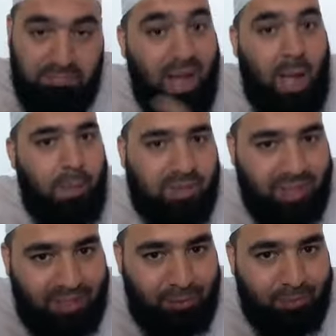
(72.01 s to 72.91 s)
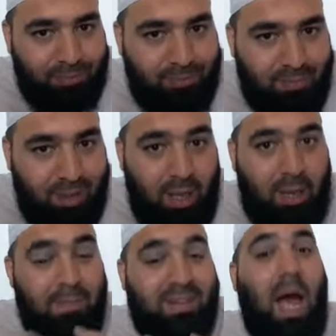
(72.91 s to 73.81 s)
ما حابب تقيده
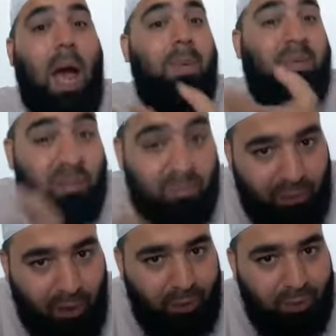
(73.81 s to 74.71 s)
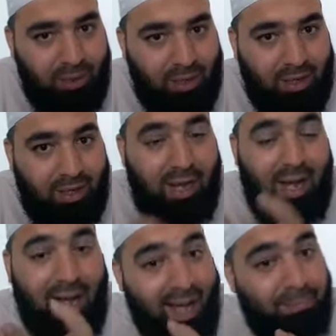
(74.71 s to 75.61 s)
بس حابب تنفعه
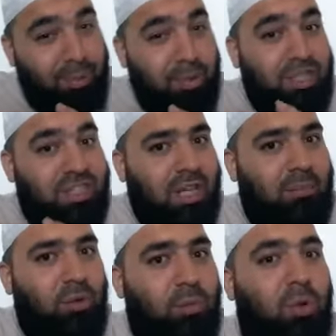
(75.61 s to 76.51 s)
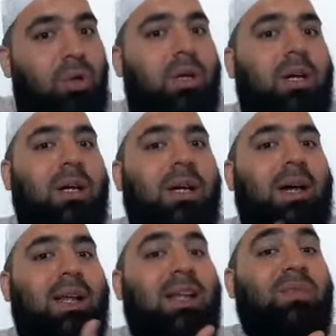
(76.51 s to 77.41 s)
حابه يشتغل بالأمور
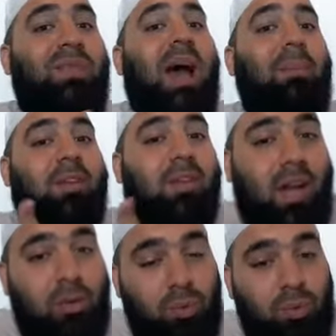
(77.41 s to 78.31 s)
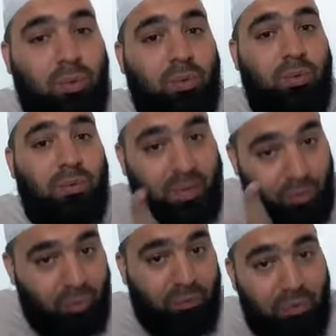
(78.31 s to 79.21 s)
التي فيها مصلحته في,
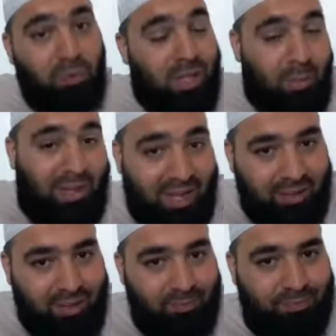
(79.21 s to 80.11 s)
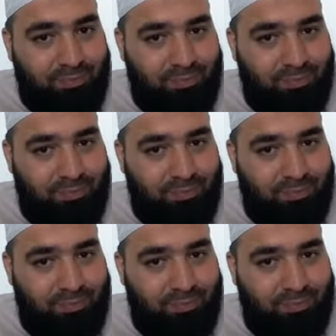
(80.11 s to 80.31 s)
في الدنيا والآخرة